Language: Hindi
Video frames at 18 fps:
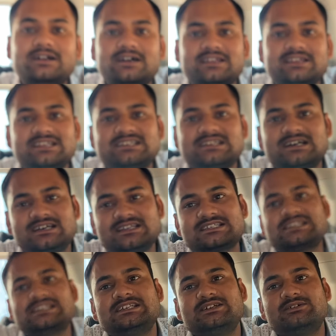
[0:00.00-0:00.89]
कार के कार
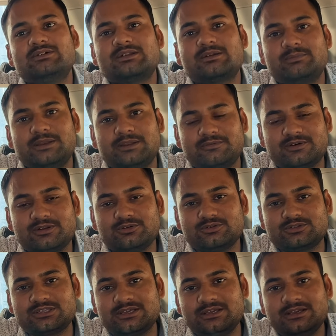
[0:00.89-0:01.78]
सीट कवर अवेलेबल
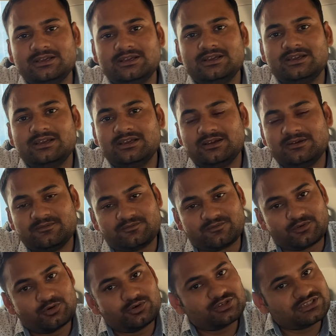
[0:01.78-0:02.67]
होते हैं
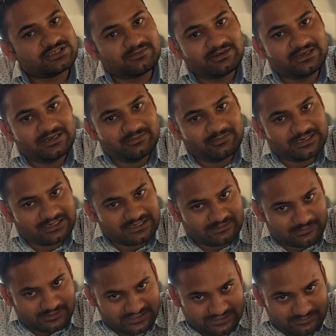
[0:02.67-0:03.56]
फ्लोर सेवेंटी मैट
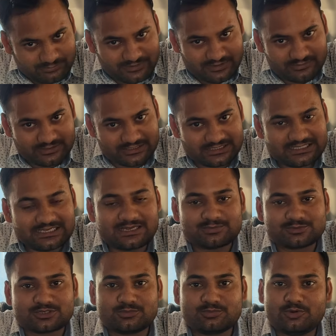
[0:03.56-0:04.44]
हमारे अपने बनते हैं आप
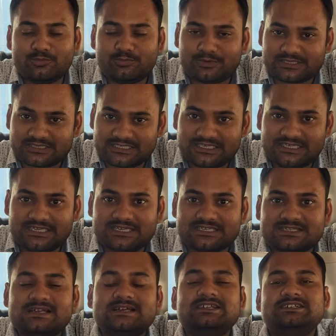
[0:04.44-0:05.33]
सबको पता ही है
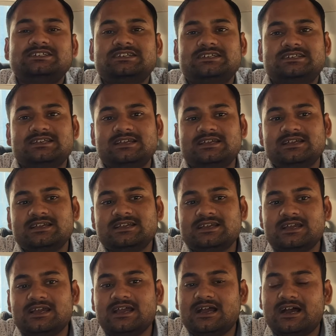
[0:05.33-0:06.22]
सारी चीज़ें
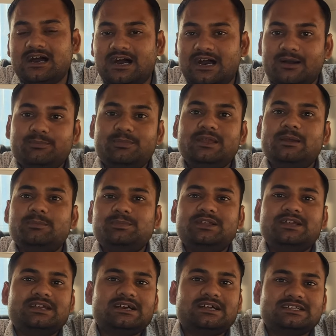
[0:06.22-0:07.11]
आप भी
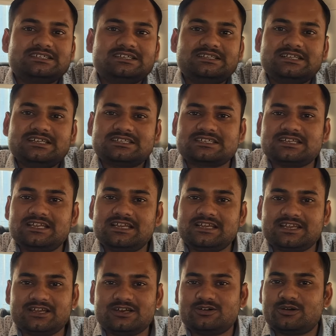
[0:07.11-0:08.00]
अपनी कार जल्दी से
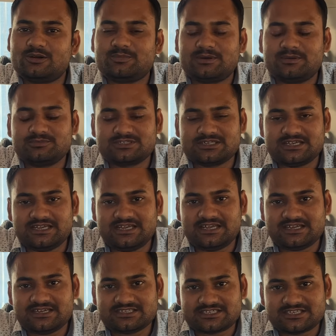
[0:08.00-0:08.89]
लेके आओ आप हमसे
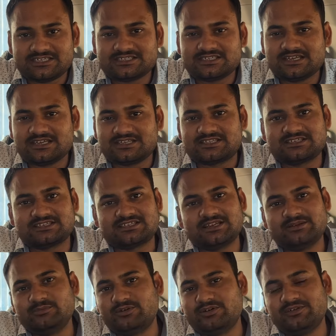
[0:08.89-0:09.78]
एक अच्छी से
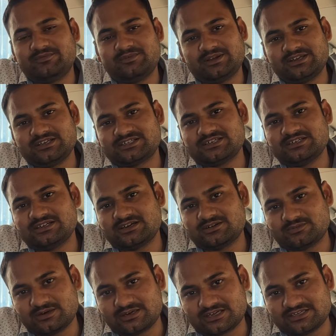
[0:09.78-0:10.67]
एक्सट्रीम मॉडिफिकेशन
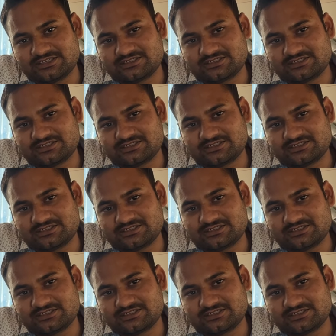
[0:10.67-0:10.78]
करवा के